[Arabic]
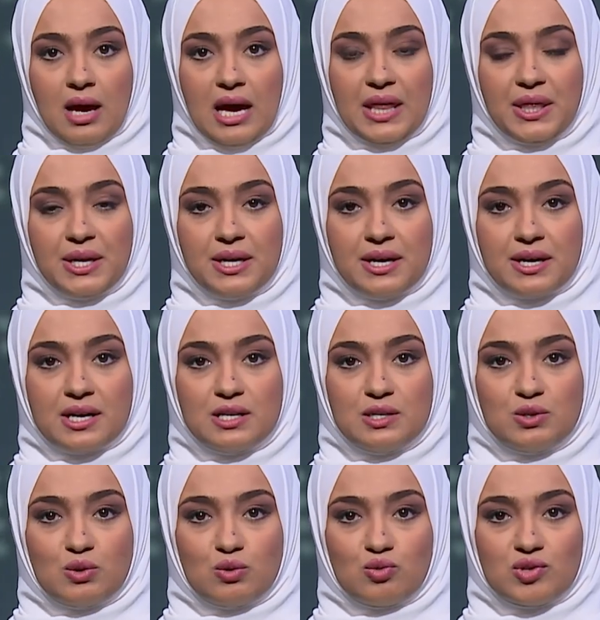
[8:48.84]
أثنى
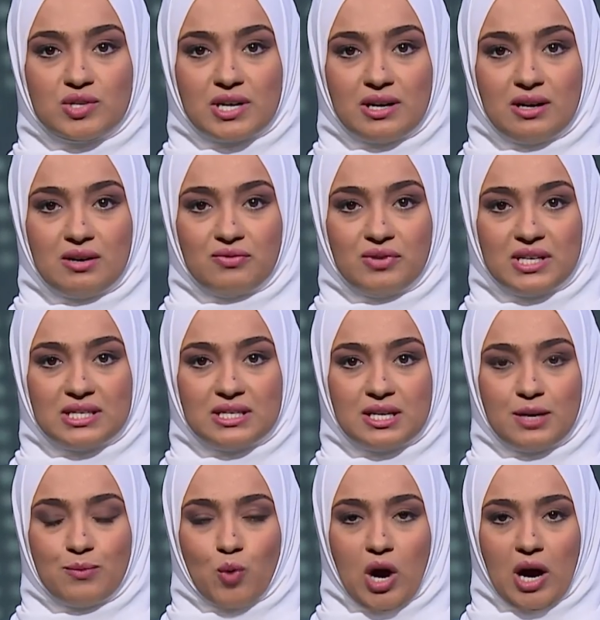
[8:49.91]
رئيس الوزراء
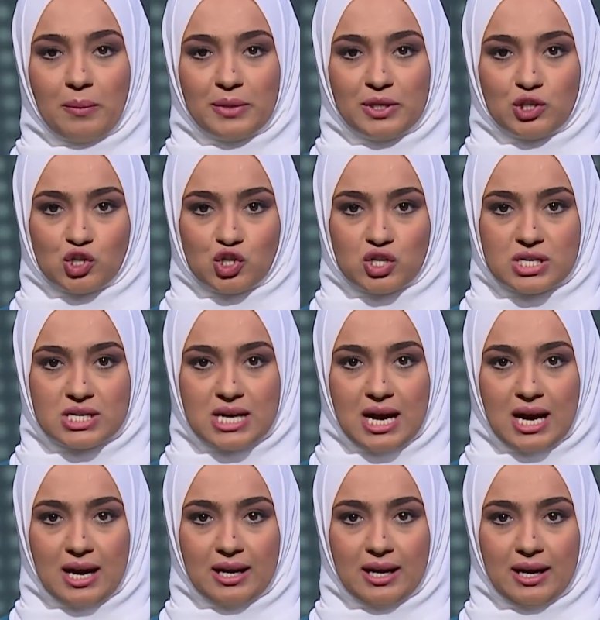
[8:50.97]
الفلسطيني محمد شتية
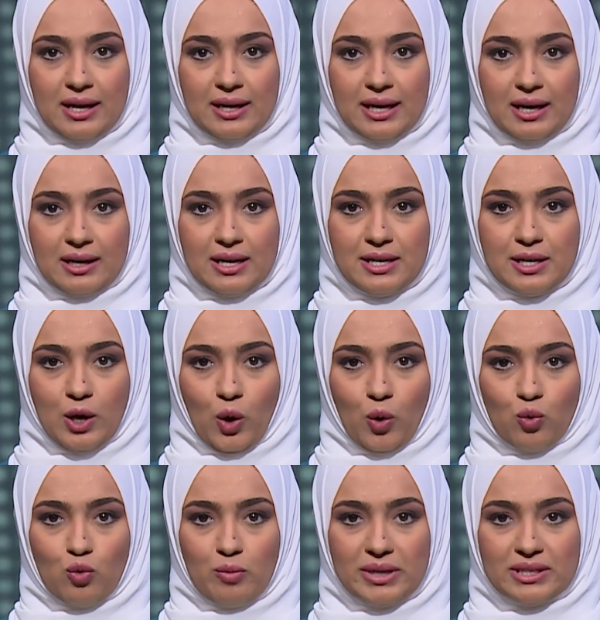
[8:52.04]
على إعلان
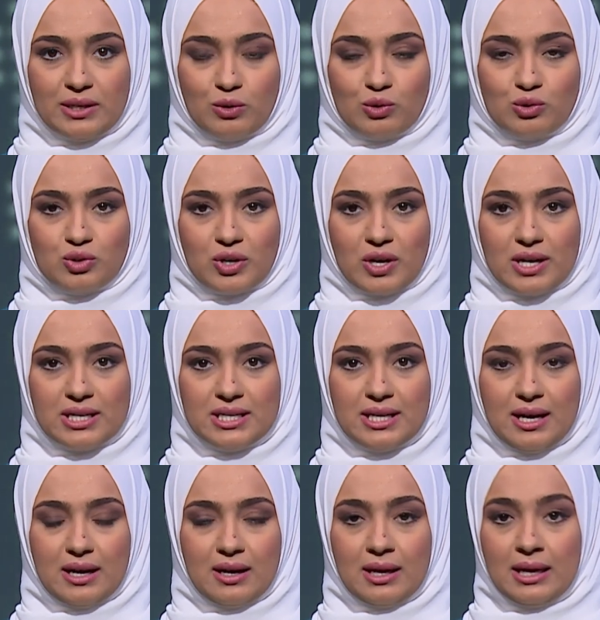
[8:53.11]
الحكومة
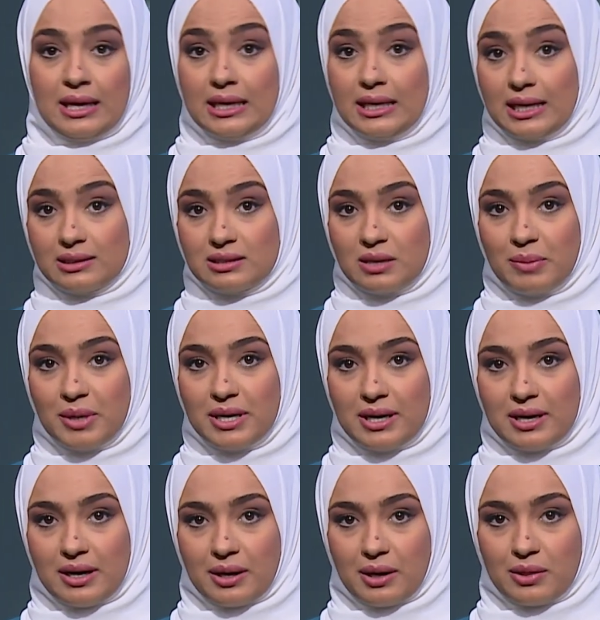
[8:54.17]
الأسترالية اعتبار
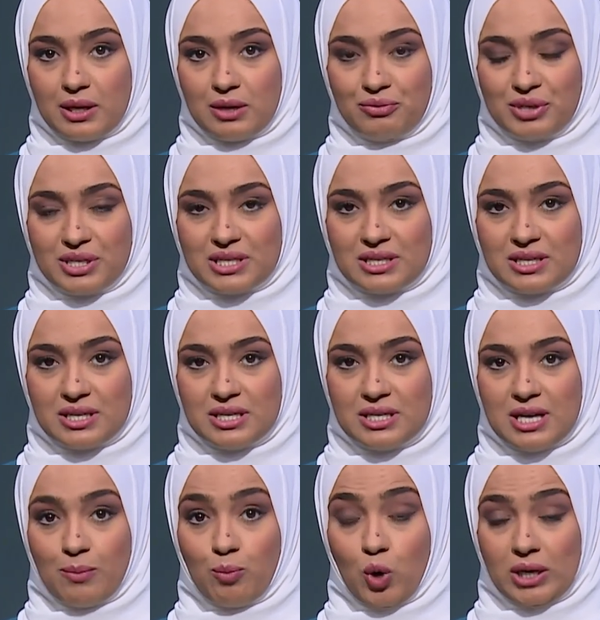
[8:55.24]
الأراضي
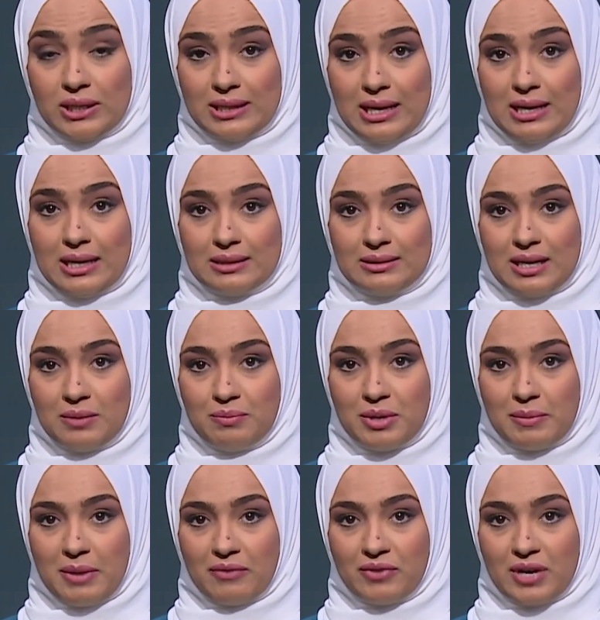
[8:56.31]
الفلسطينية محتلة
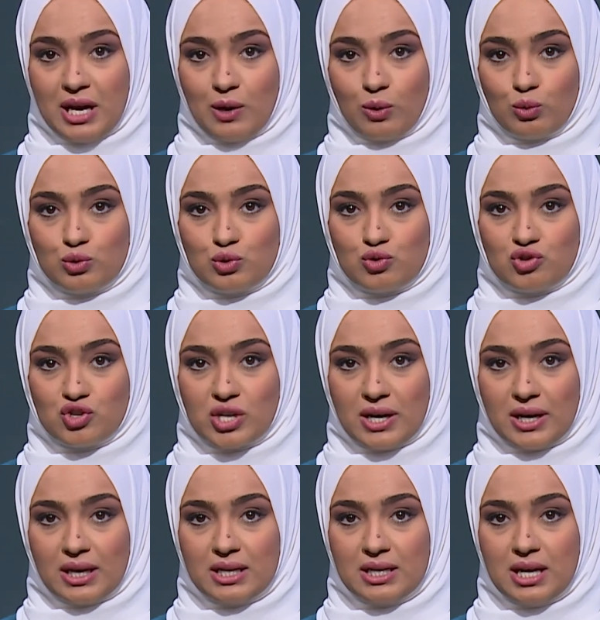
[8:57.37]
بما فيها القدس
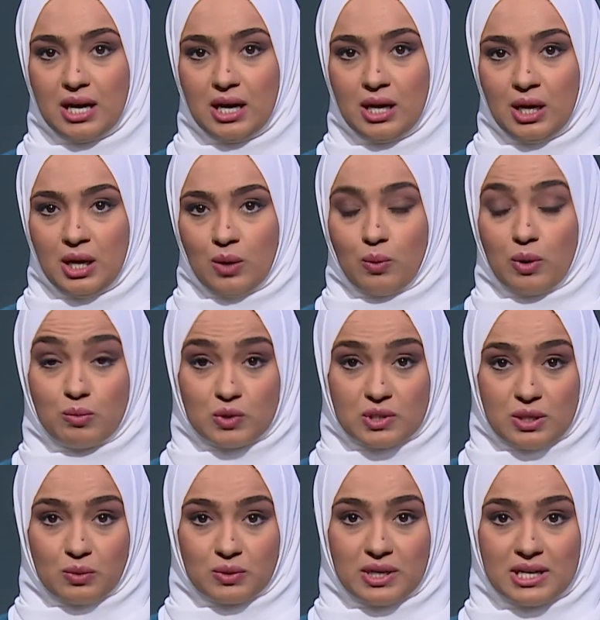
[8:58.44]
الشرقية
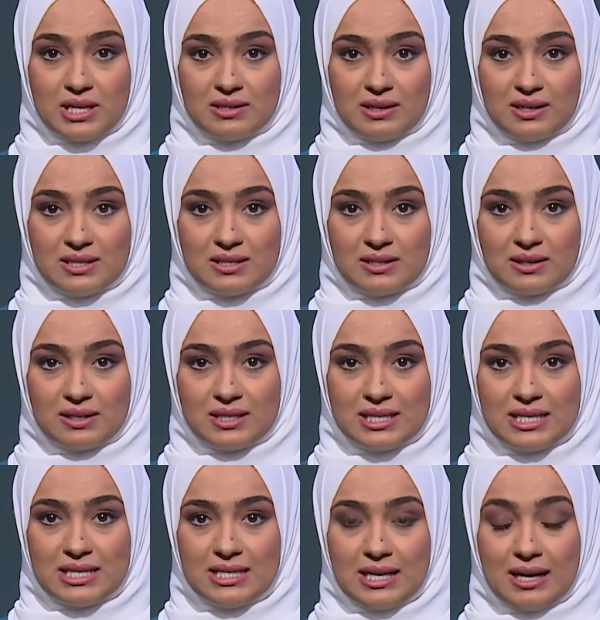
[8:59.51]
والمستوطنات
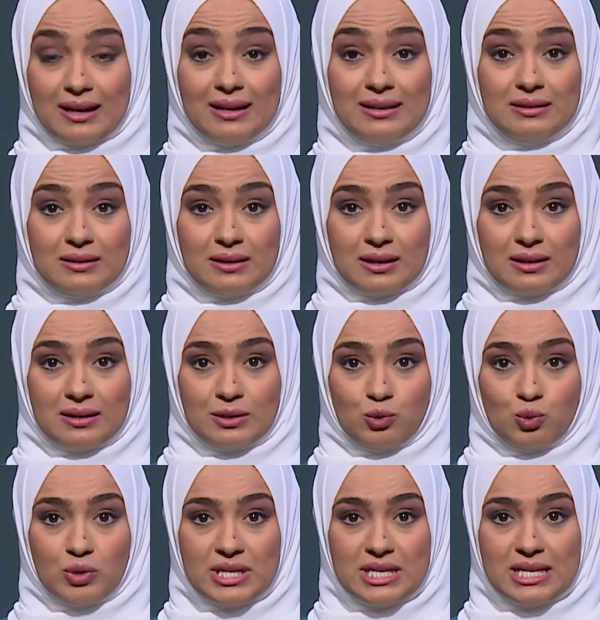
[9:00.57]
الإسرائيلية غير
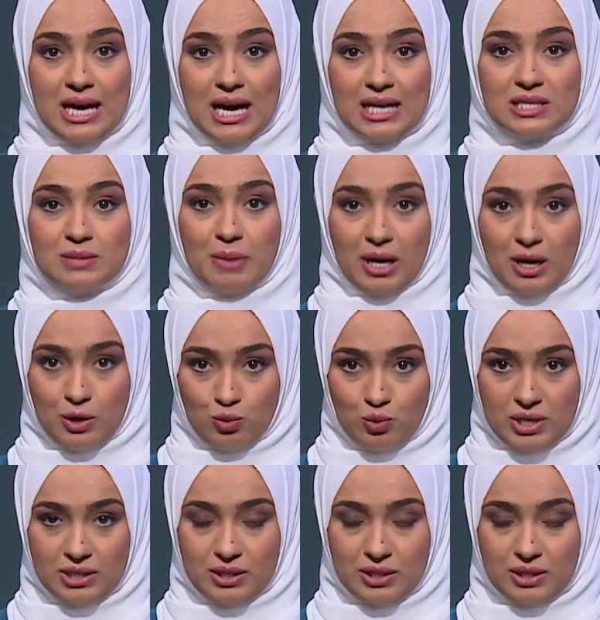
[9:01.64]
قانونية حسب القانون